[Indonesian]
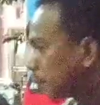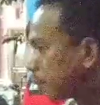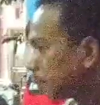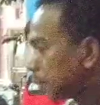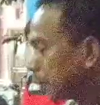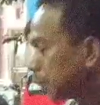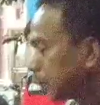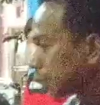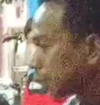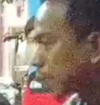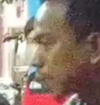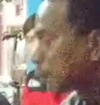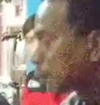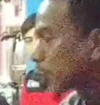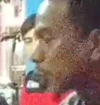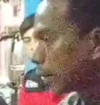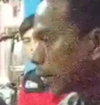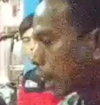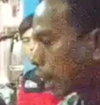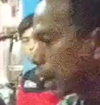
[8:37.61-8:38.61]
di setiap
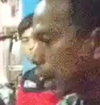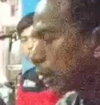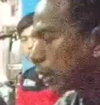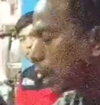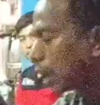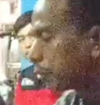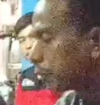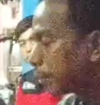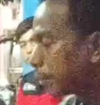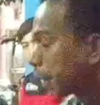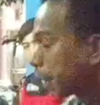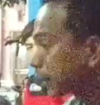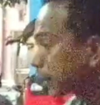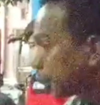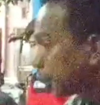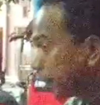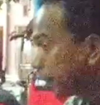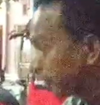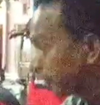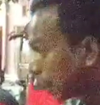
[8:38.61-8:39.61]
produk ada
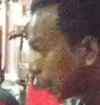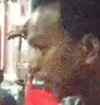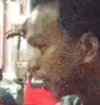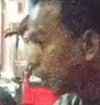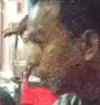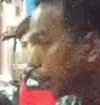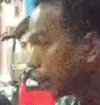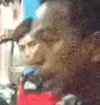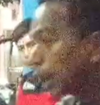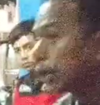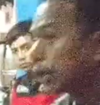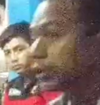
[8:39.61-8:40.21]
abamectin ya ada